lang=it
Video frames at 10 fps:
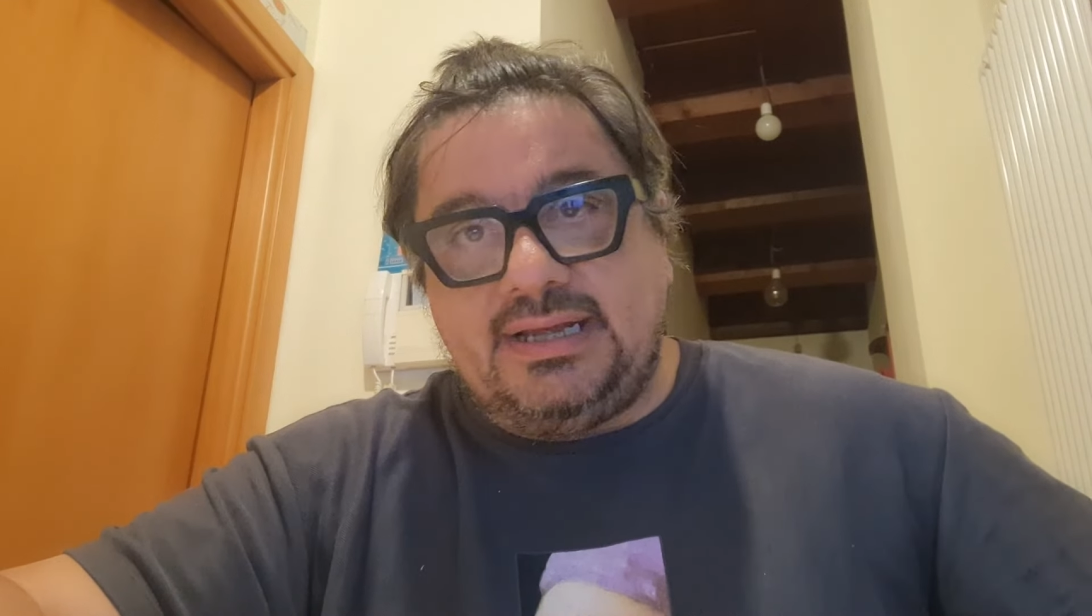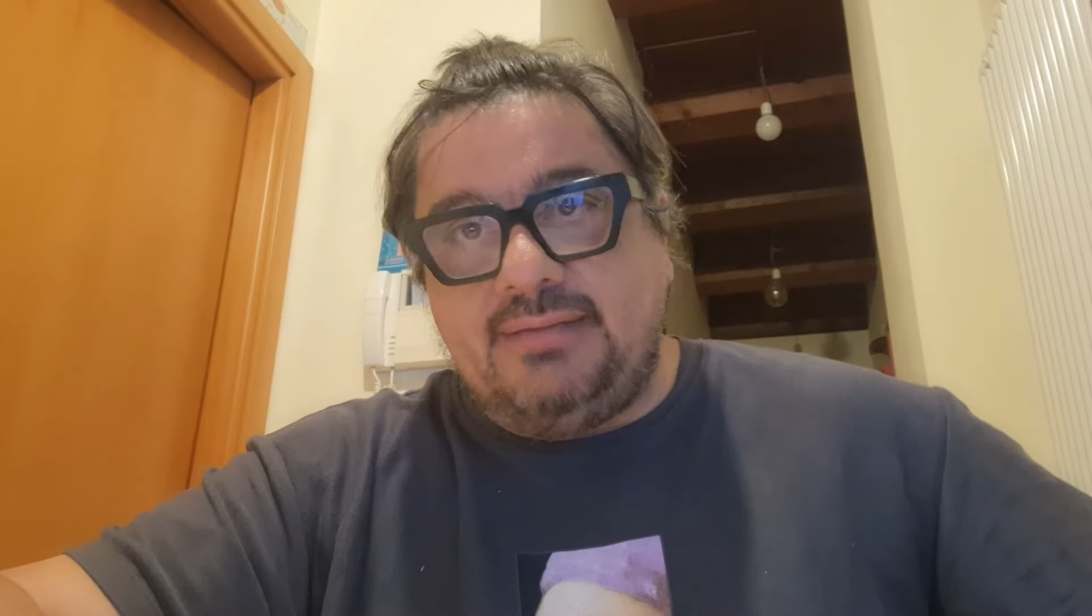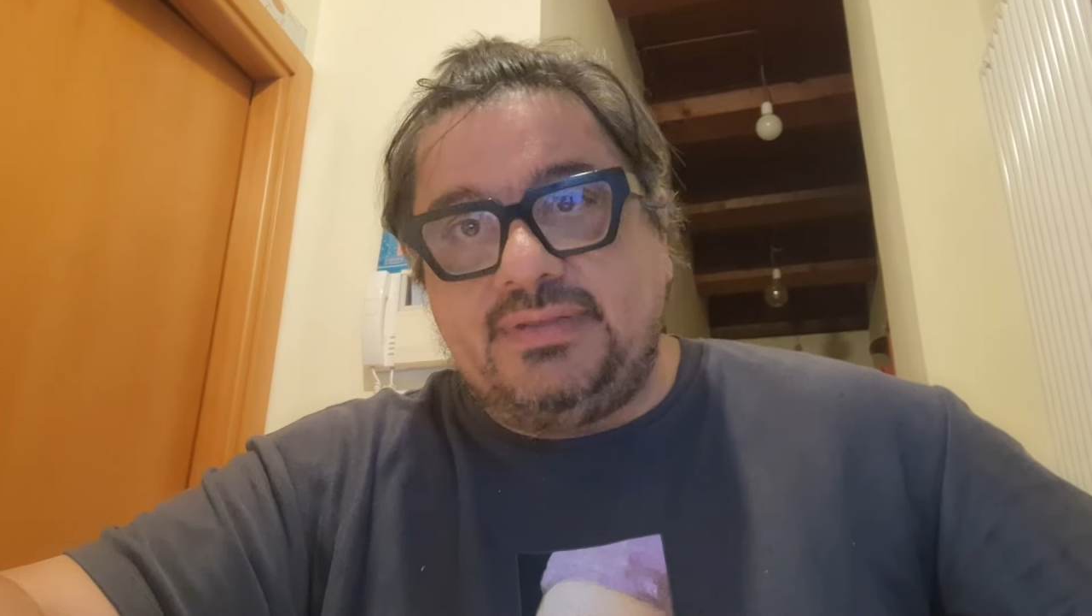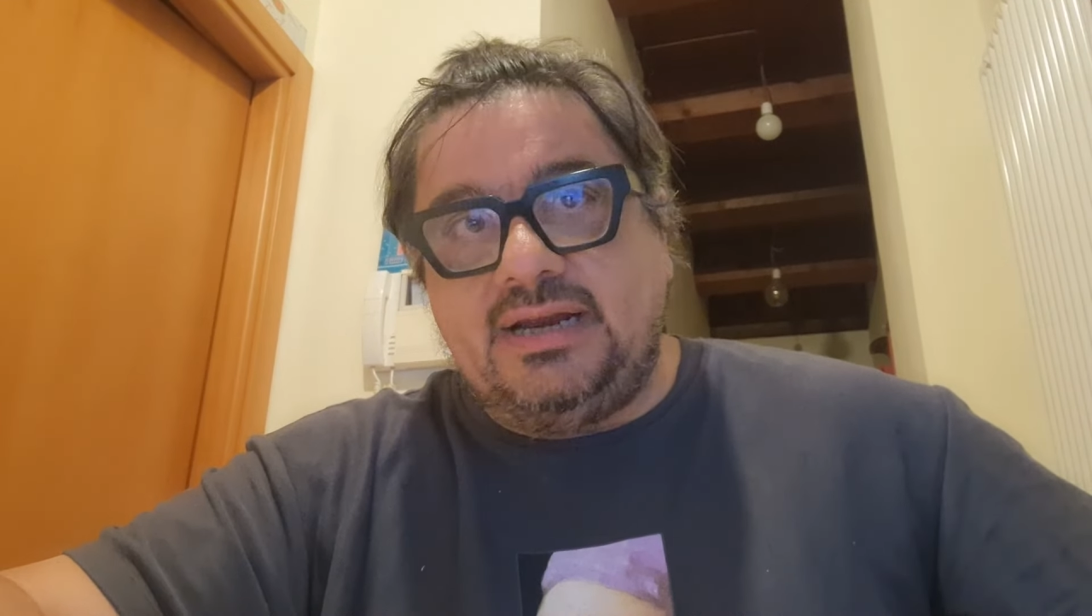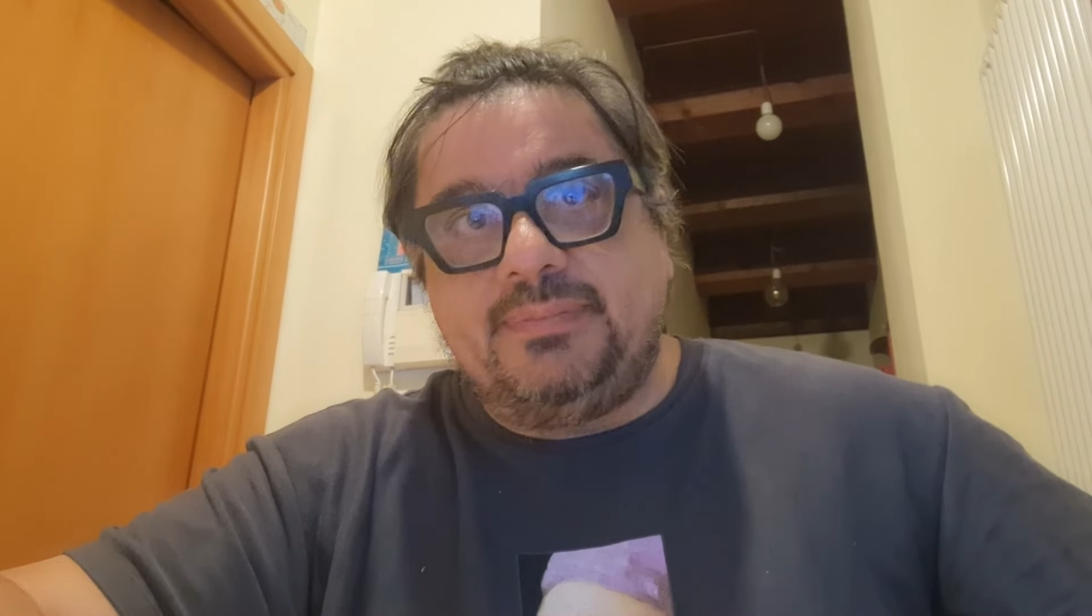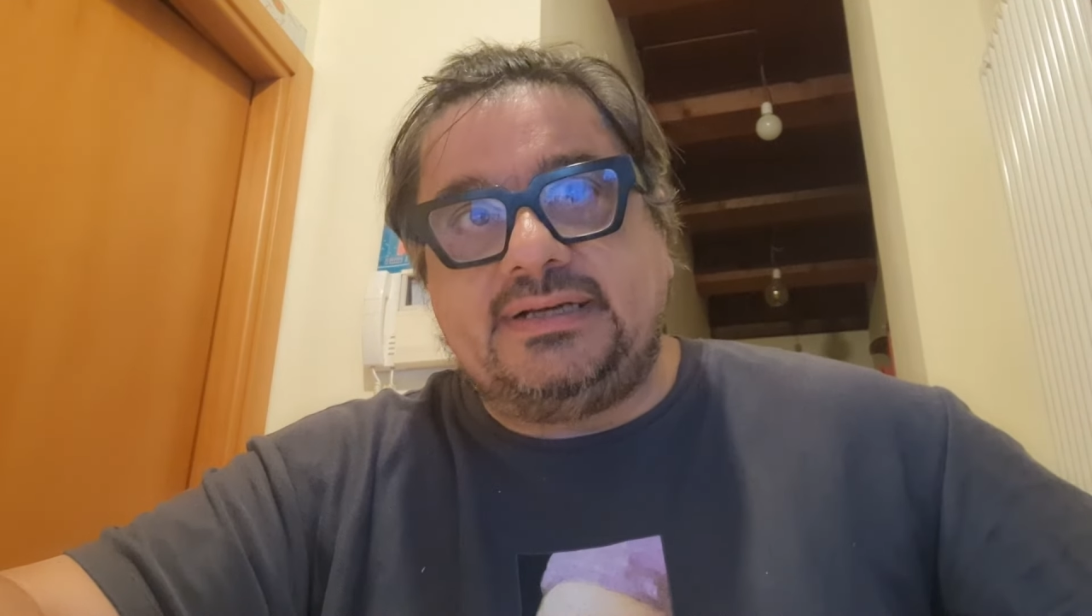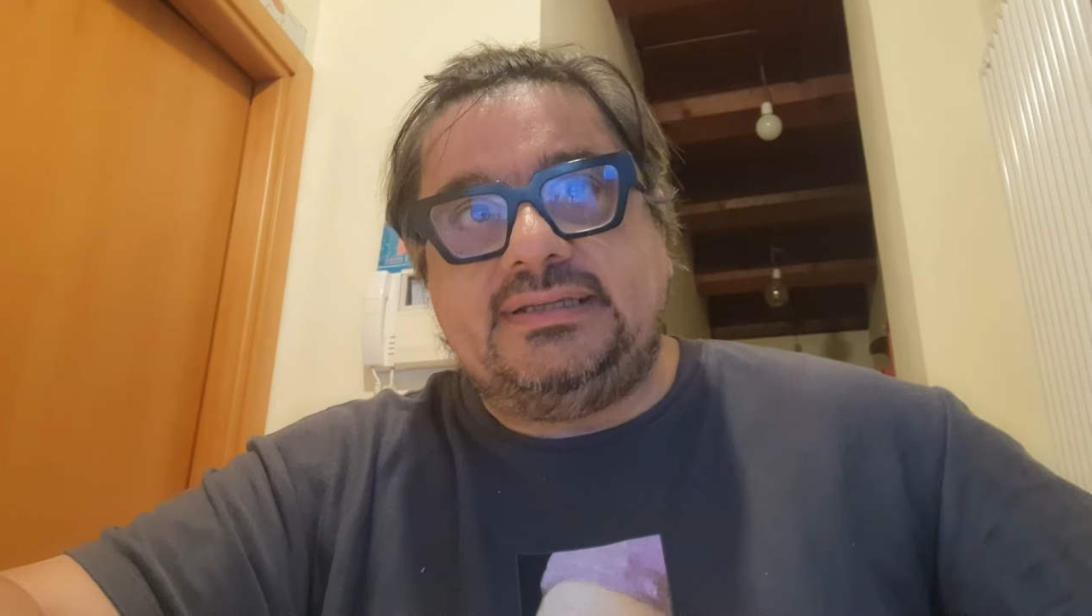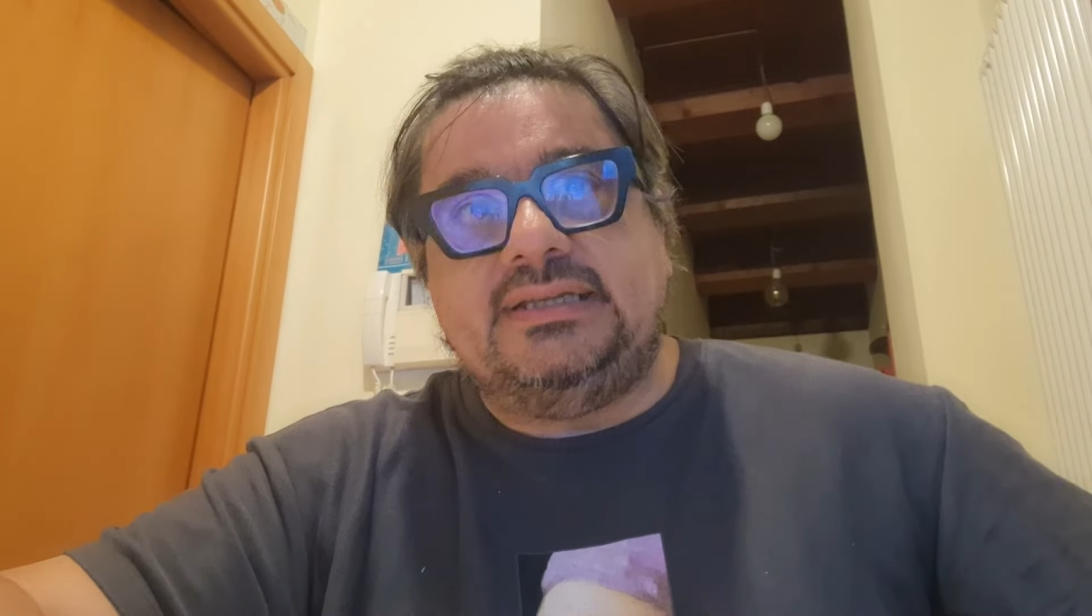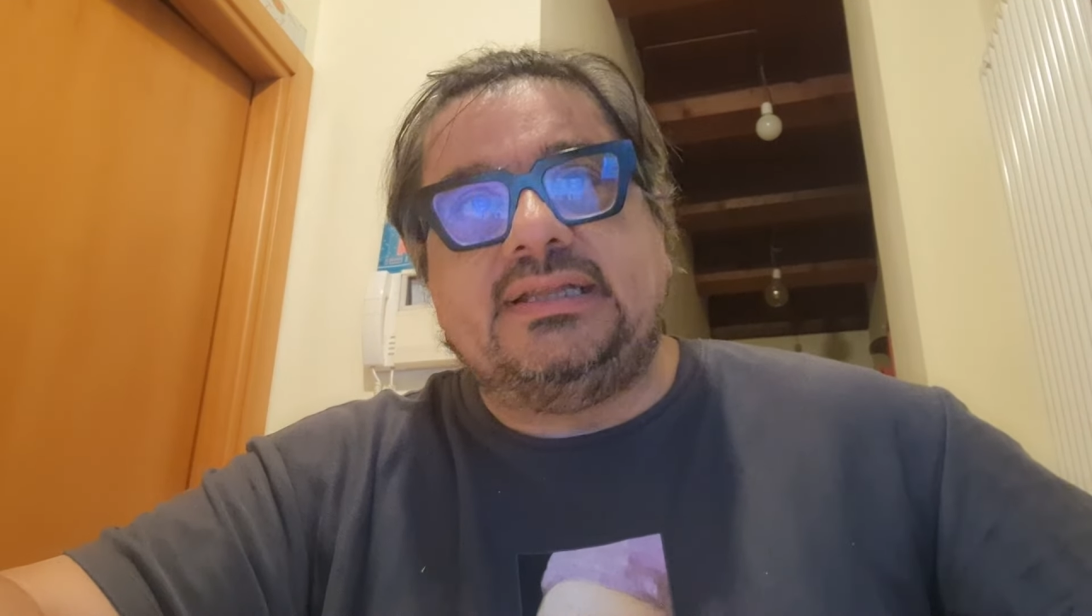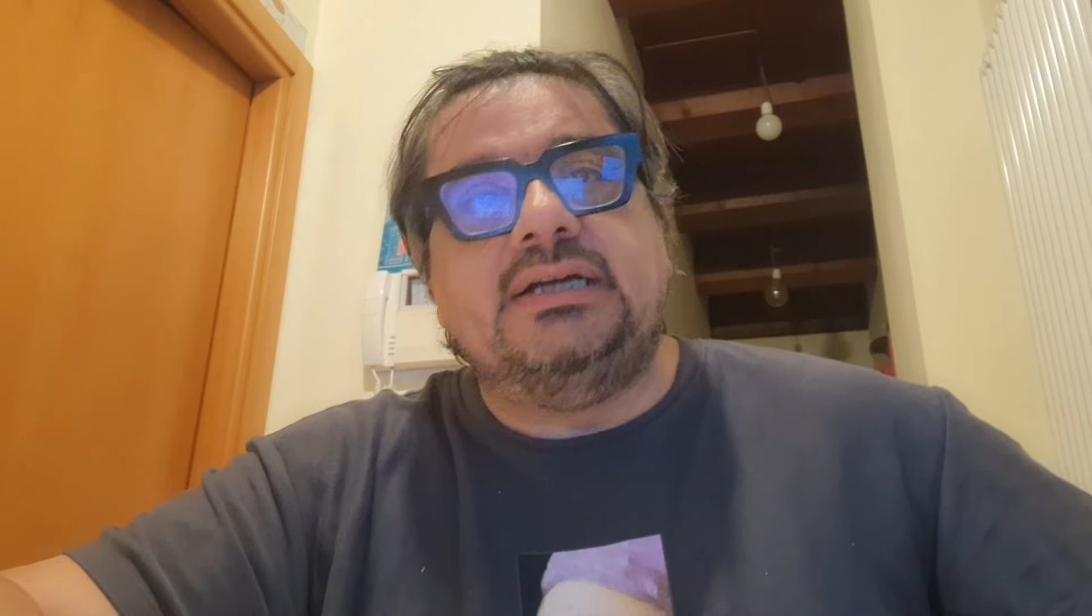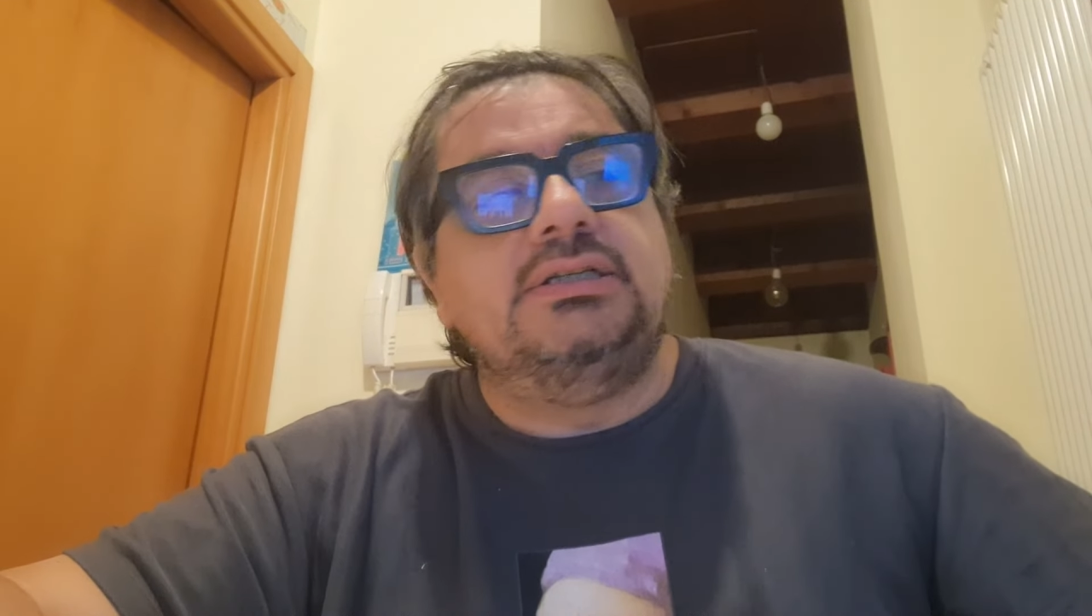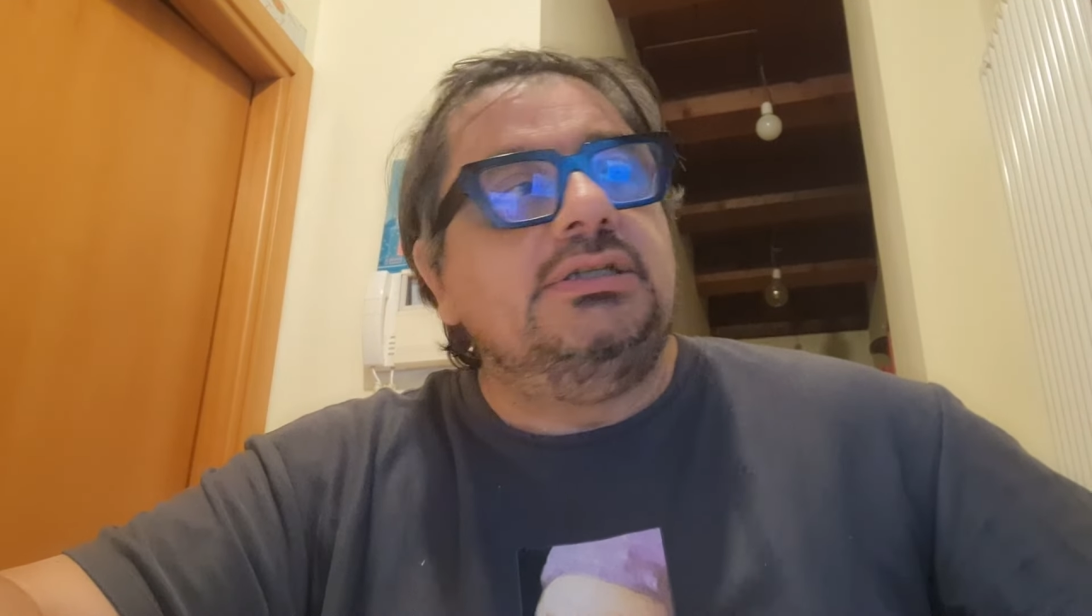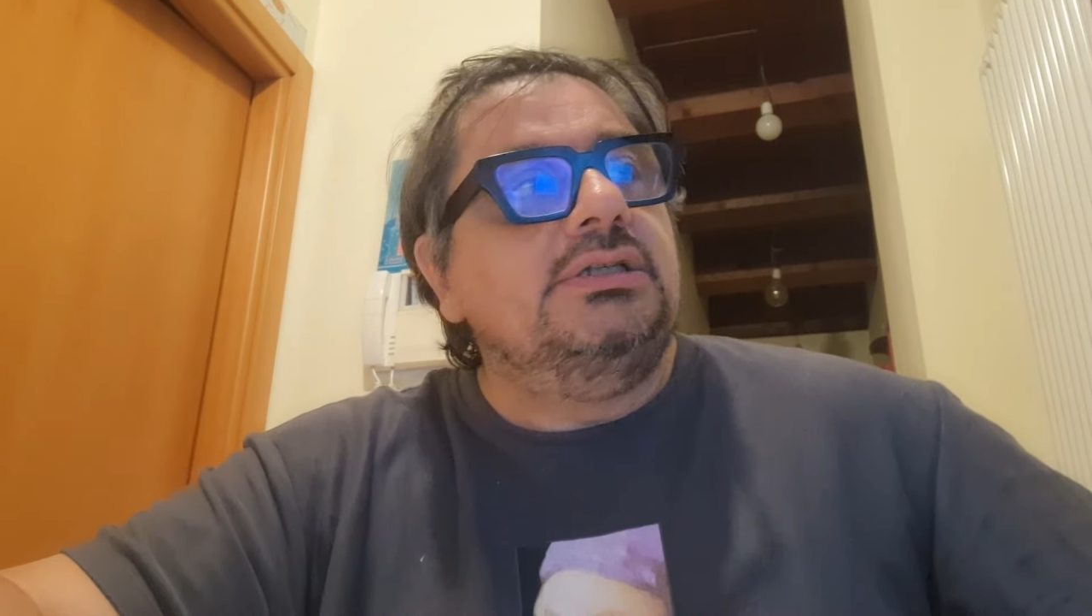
cambia la partita.